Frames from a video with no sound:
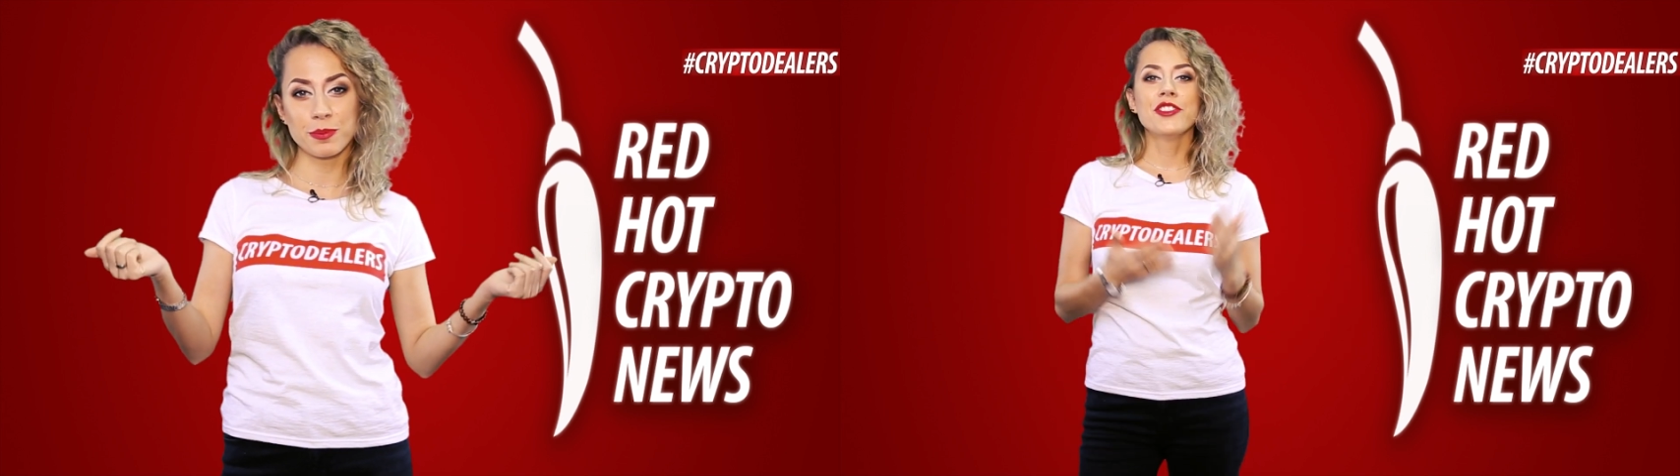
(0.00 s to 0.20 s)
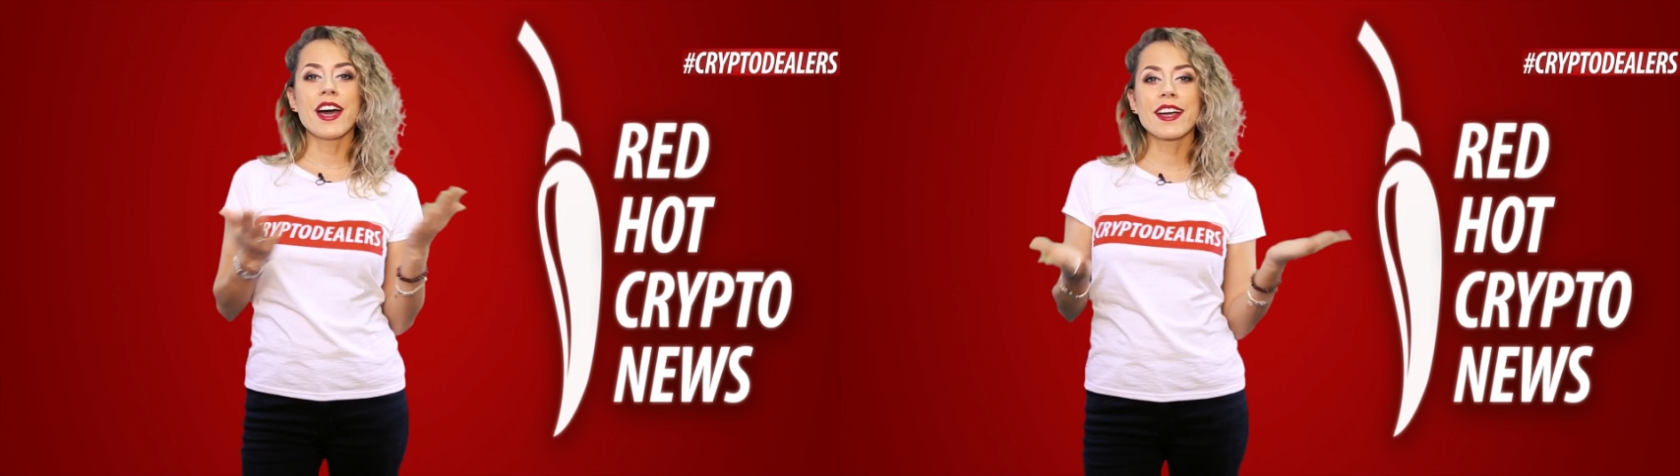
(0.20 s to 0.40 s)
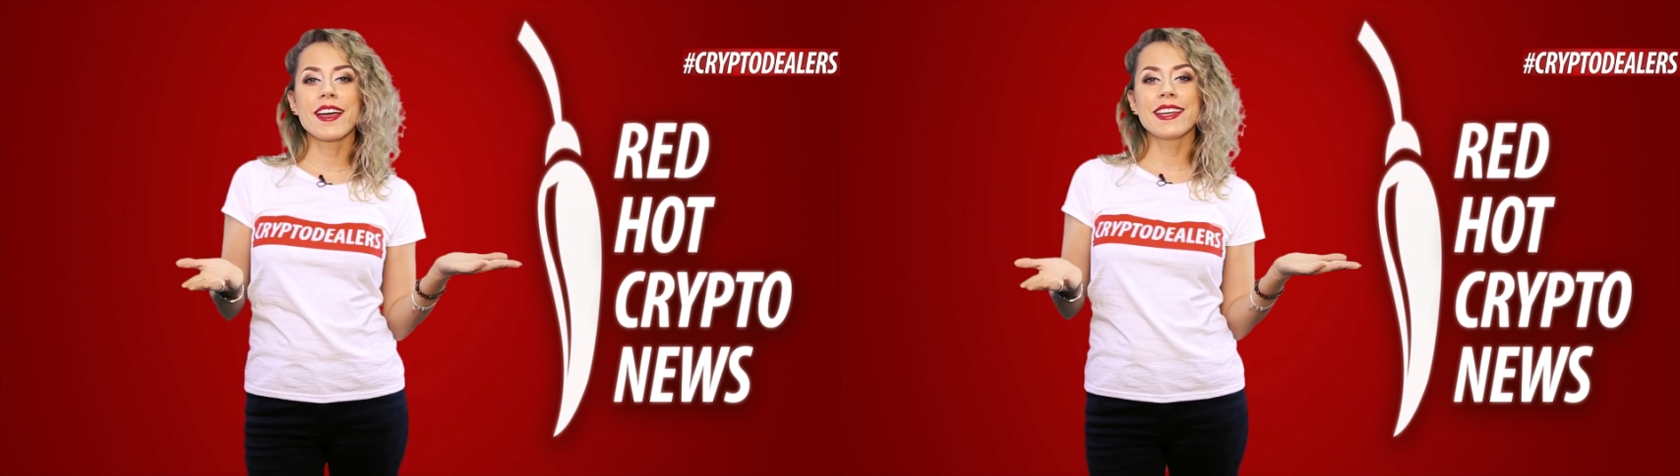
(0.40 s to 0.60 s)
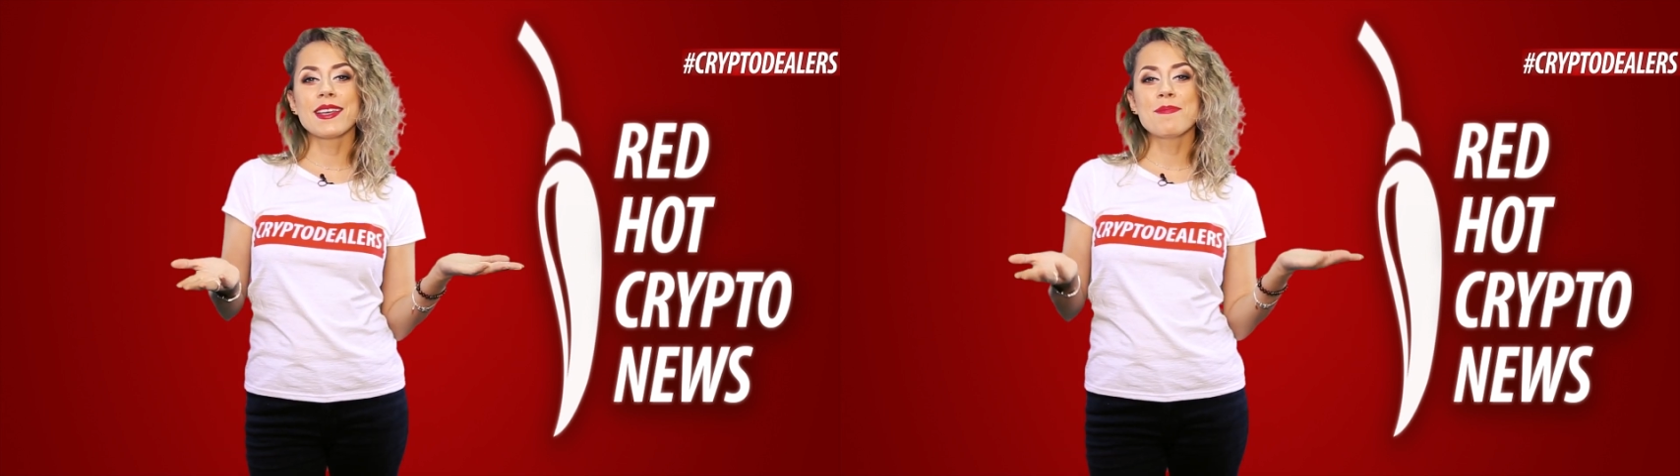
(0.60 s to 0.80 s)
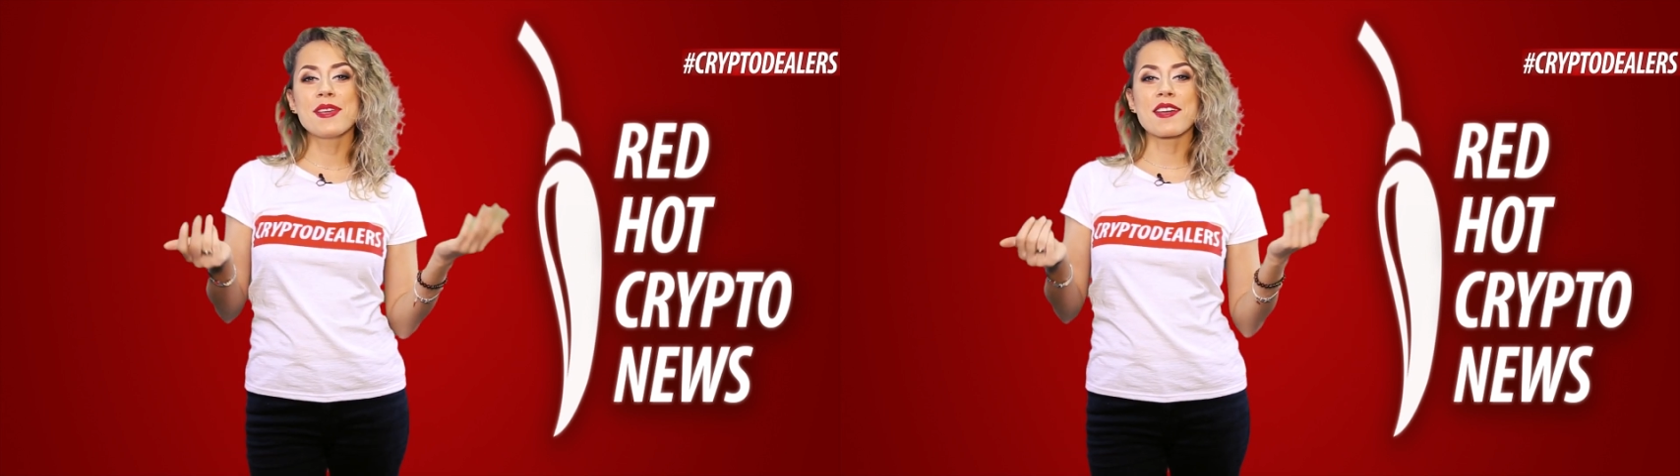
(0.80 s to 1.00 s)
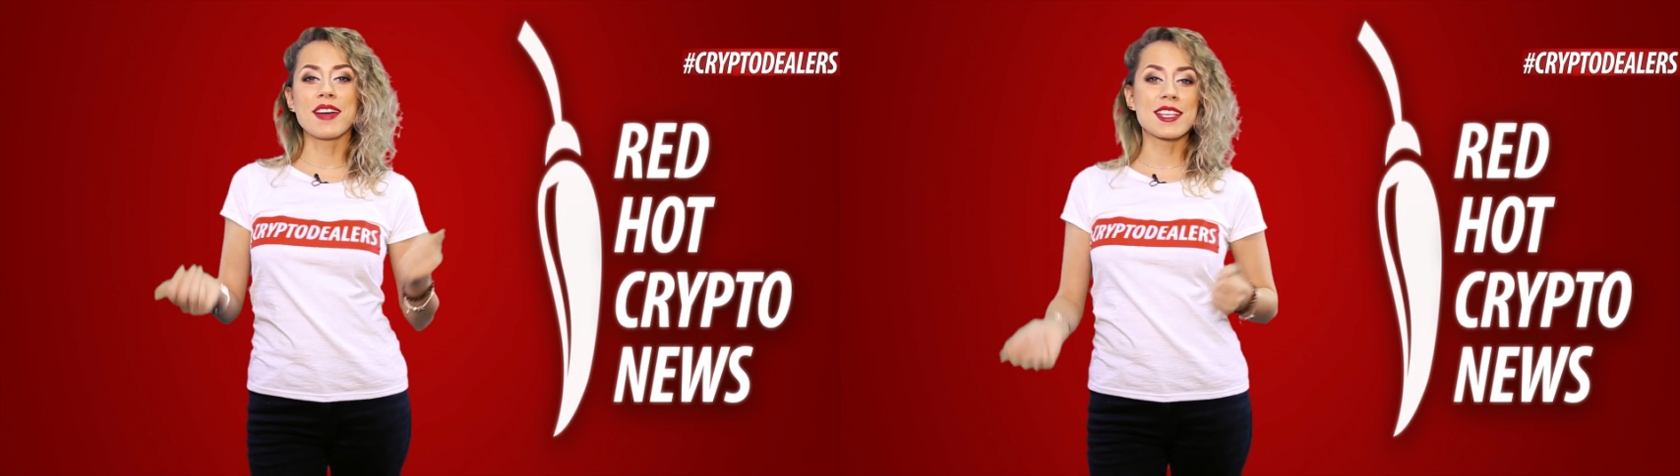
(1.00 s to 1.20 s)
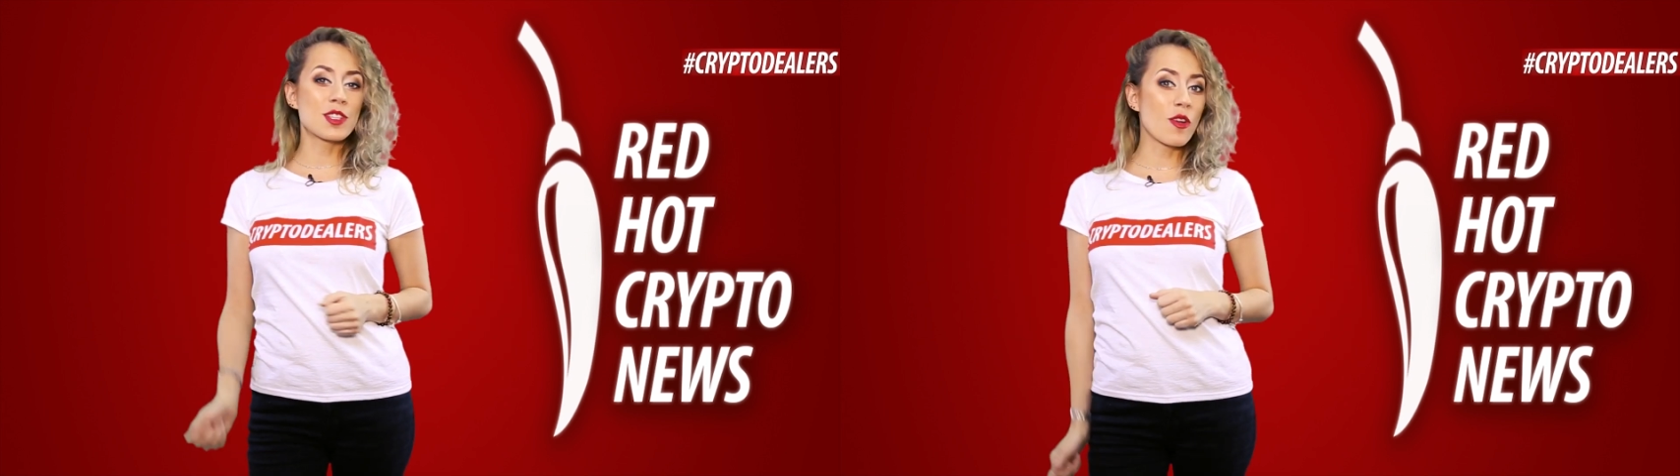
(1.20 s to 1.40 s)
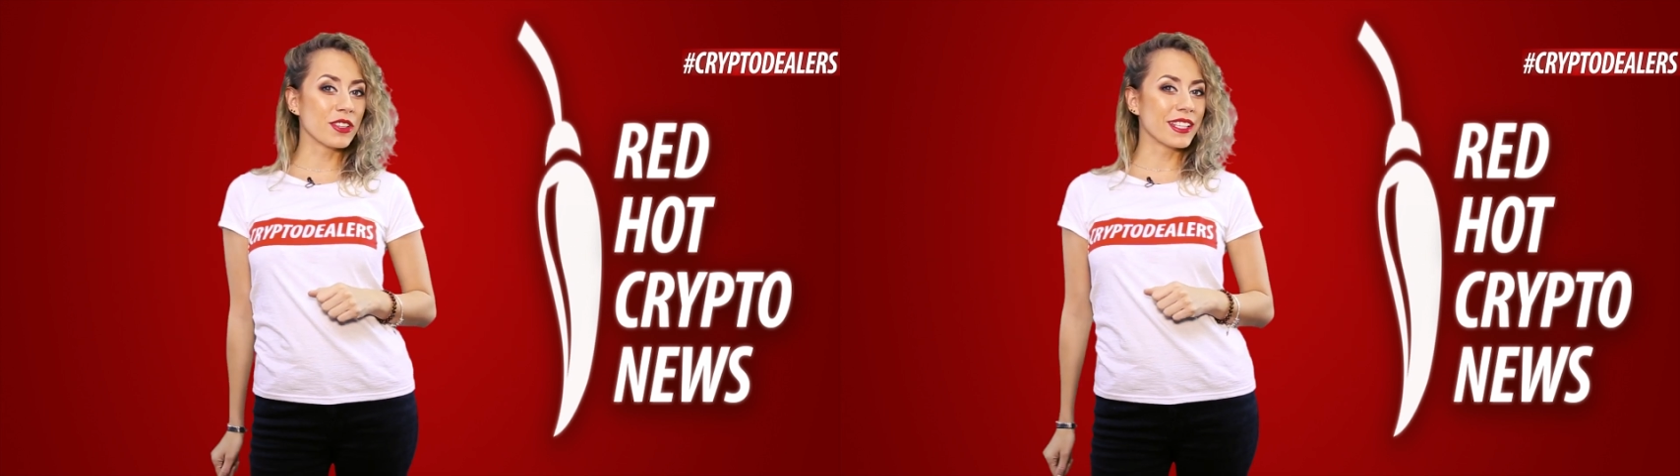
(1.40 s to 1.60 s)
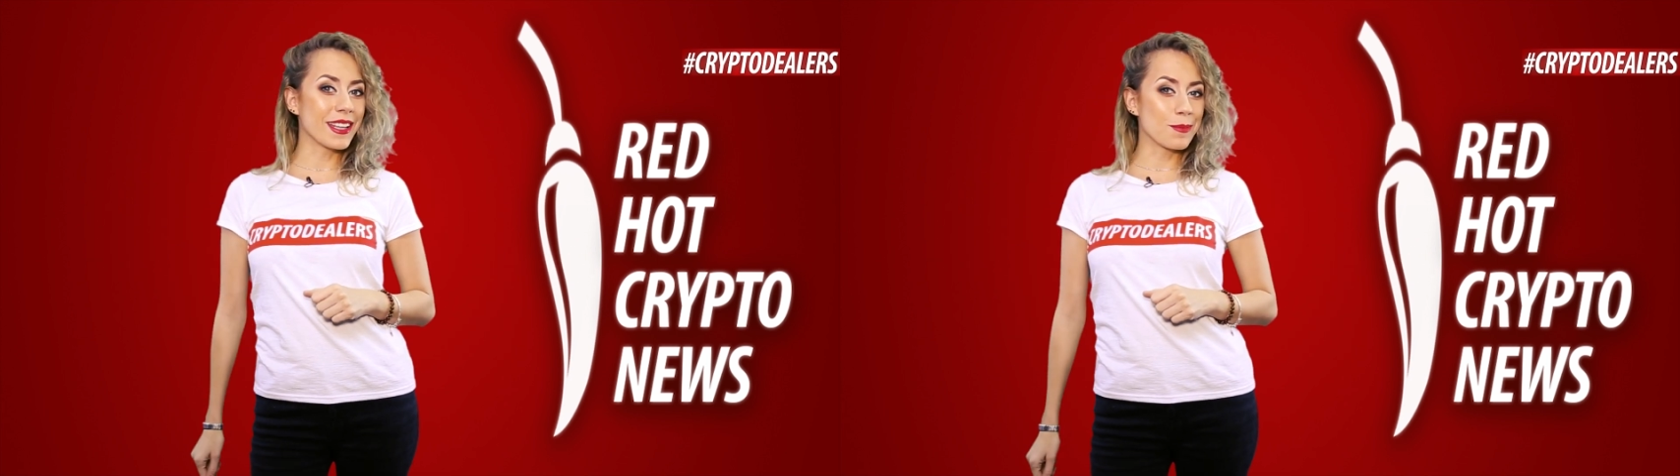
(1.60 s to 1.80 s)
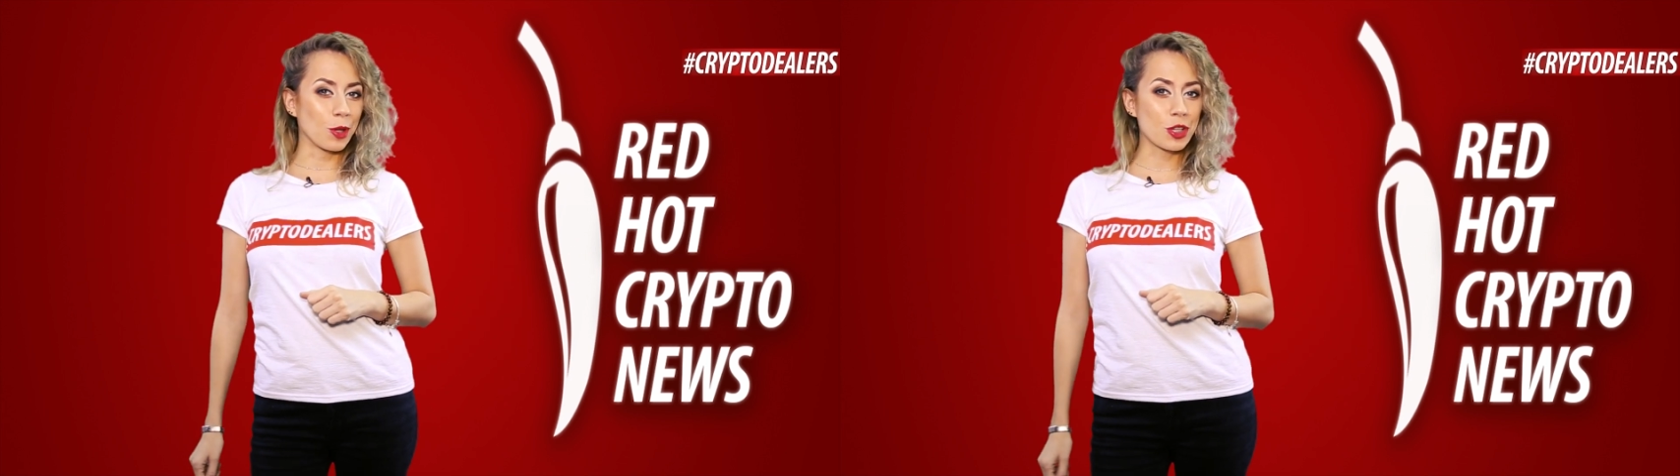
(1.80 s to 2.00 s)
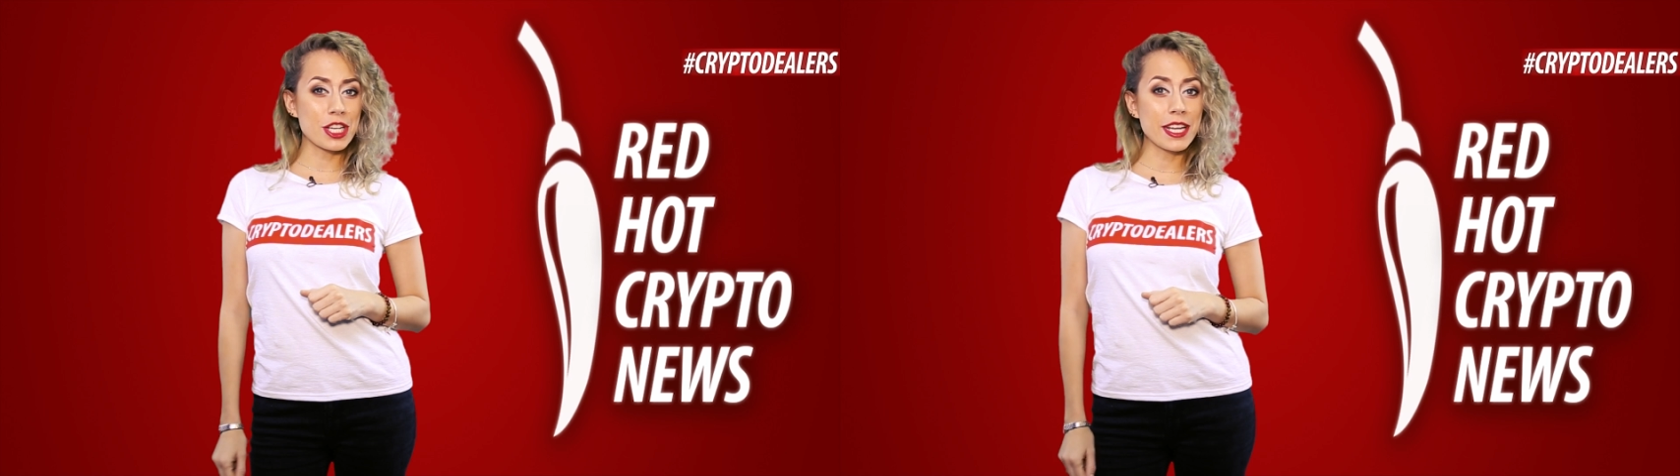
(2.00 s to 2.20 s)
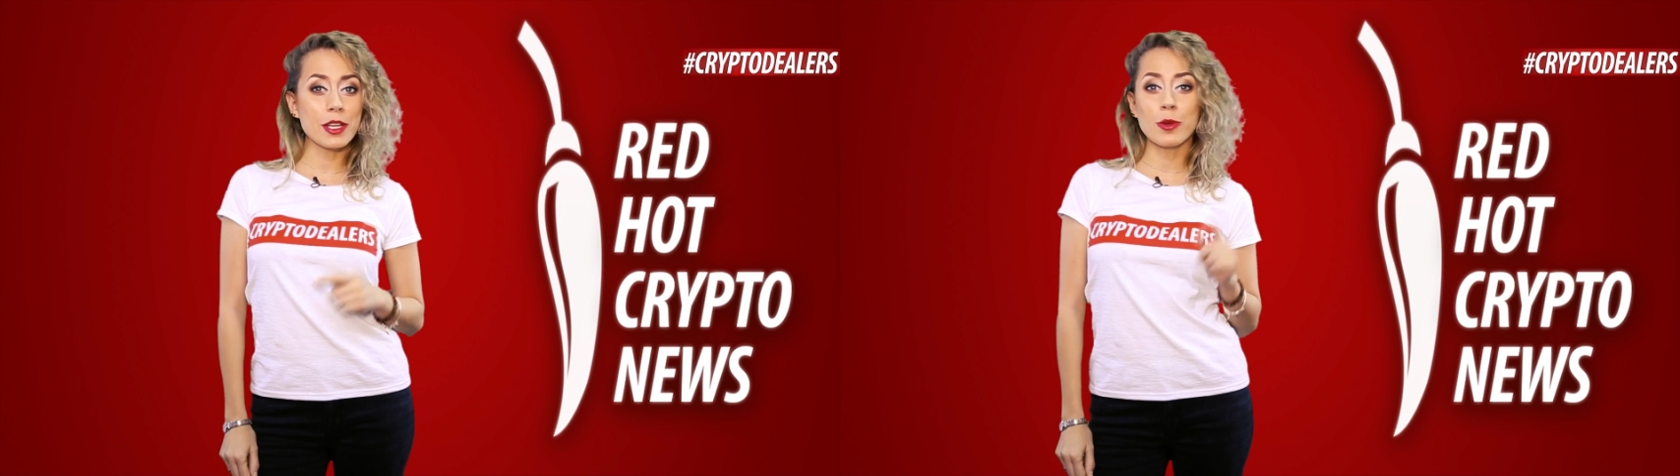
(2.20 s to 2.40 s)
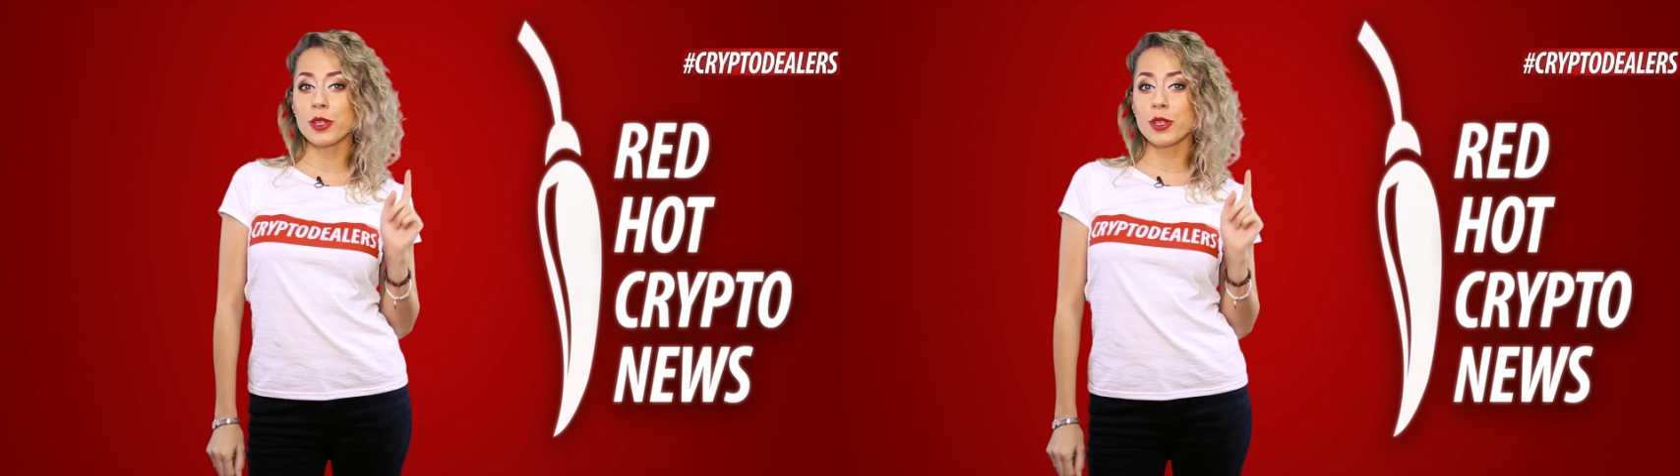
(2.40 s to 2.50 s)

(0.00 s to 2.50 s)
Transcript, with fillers: Naga – это первый основанный на блокчейне